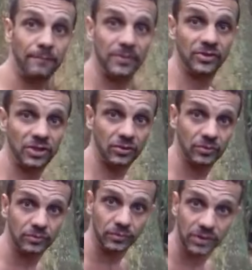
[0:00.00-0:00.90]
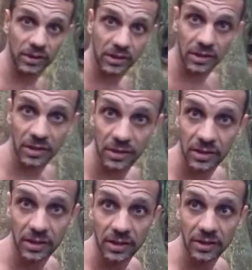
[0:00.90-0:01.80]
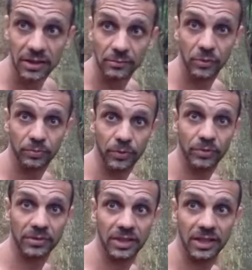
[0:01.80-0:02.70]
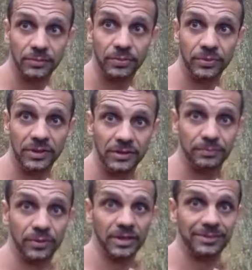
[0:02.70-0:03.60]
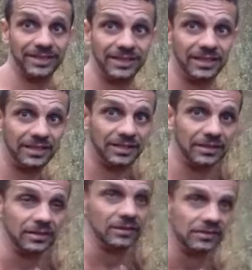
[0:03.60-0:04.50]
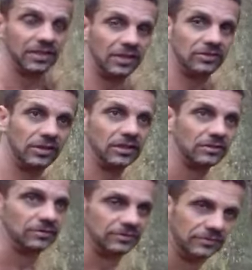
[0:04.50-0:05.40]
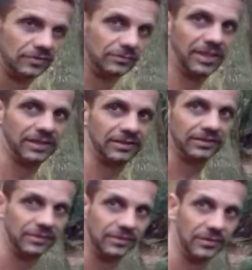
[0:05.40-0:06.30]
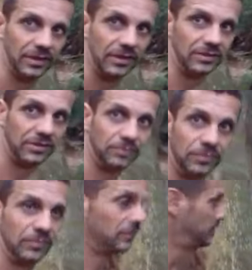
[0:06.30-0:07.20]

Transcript: porque temos pouco tempo e pouca bateria. Cheguei, Juliano. Vamos lá. A gente... Por aqui.